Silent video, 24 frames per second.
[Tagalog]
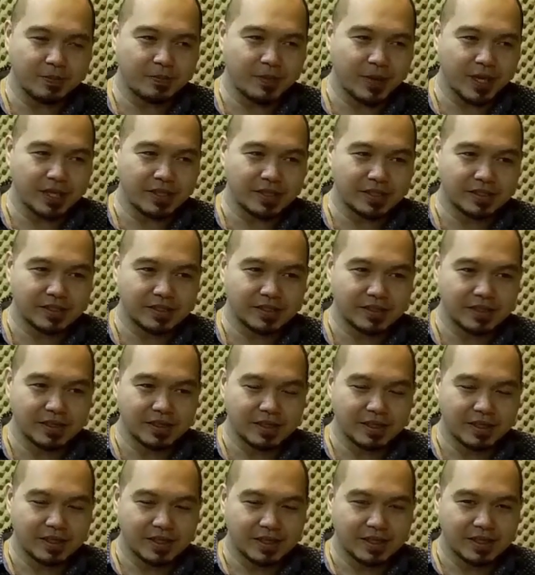page.
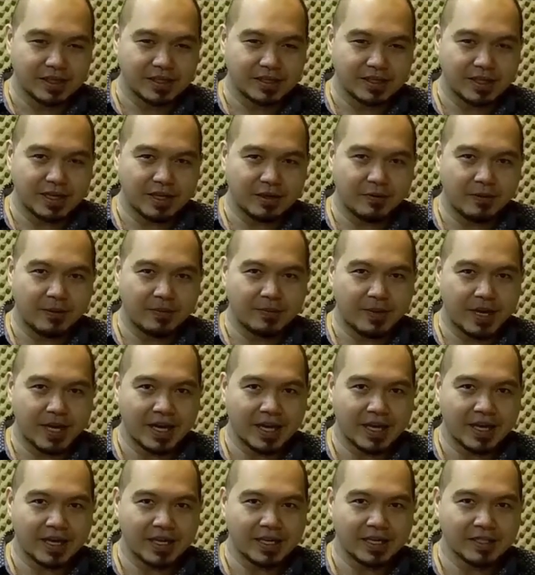Sa ako ang
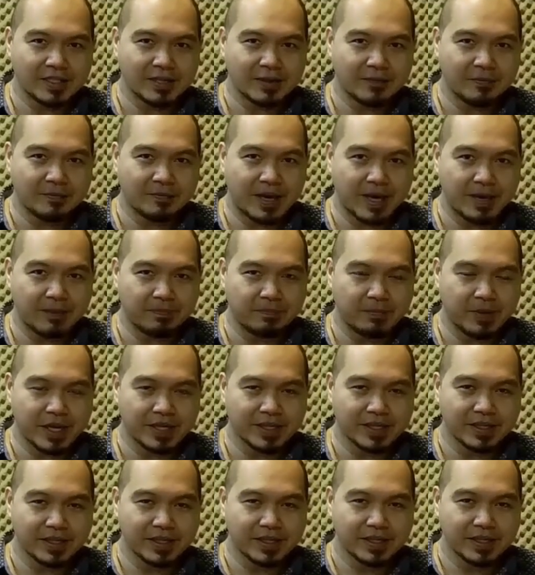pangalan na sa kong papa.
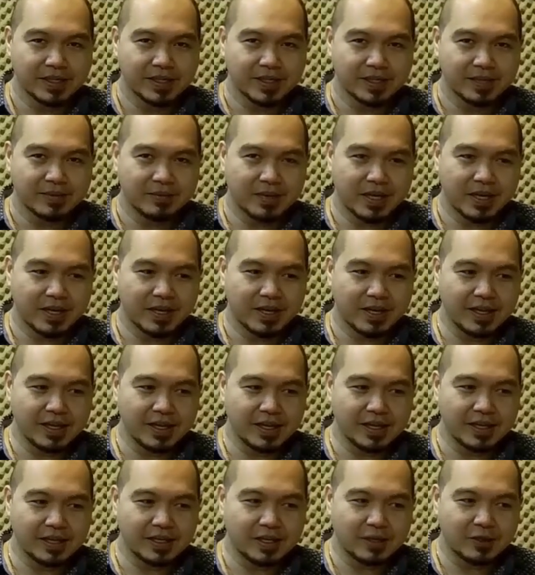
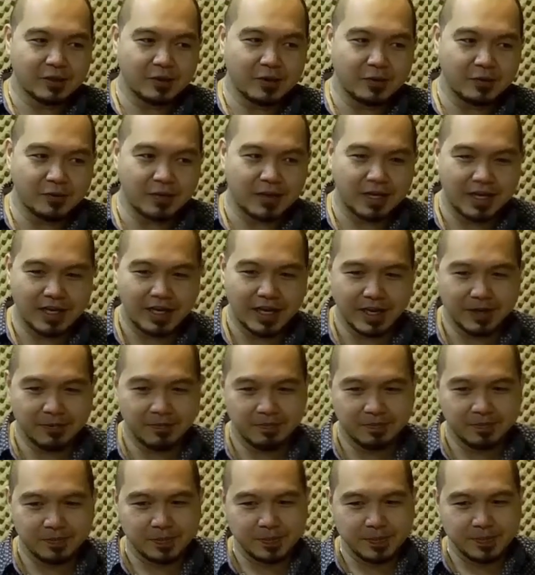Bali, dito na ako nag-live.
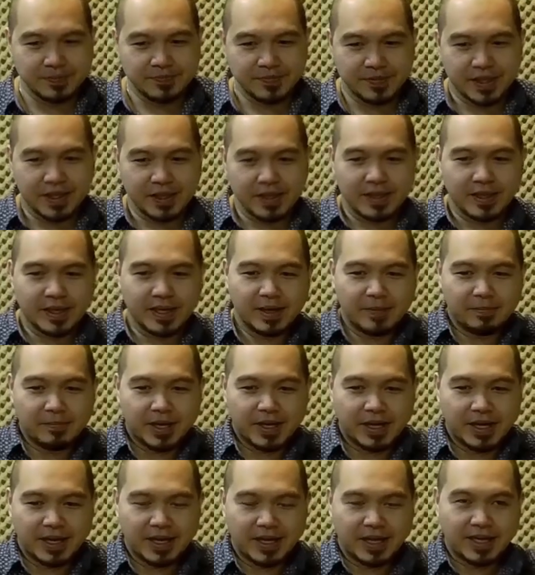Kay
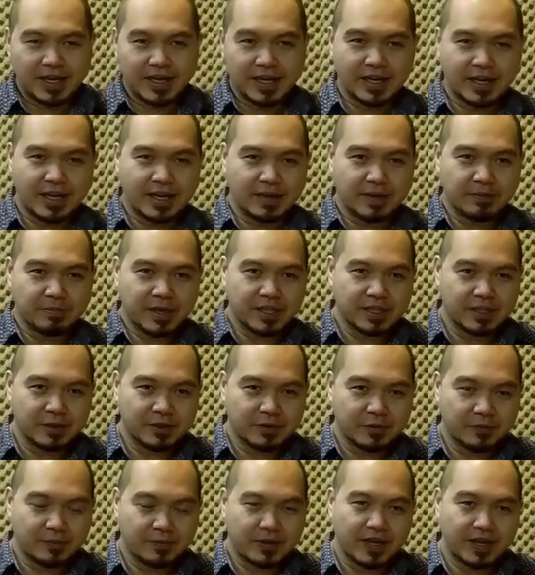para na namay dito
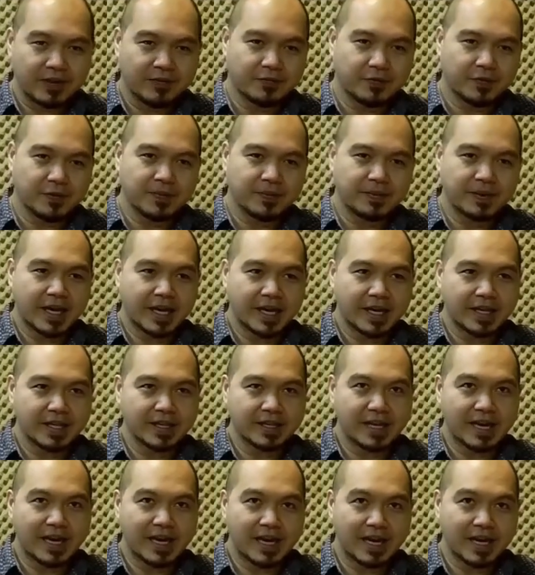platform
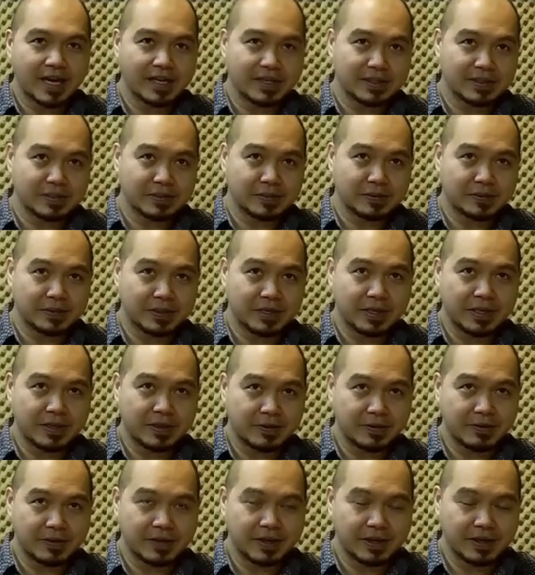daan. So, dili na ako
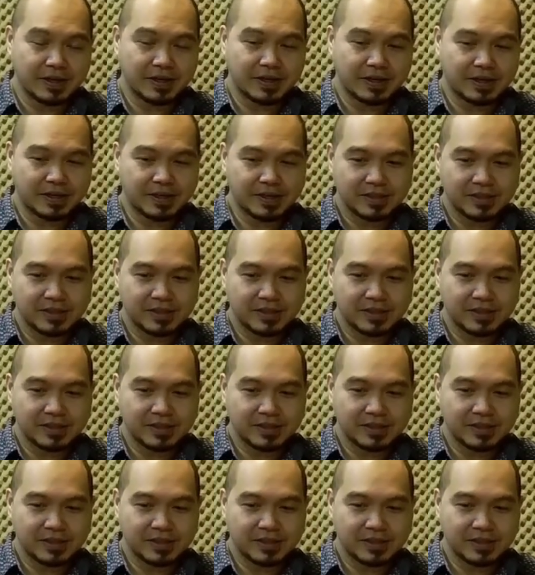naga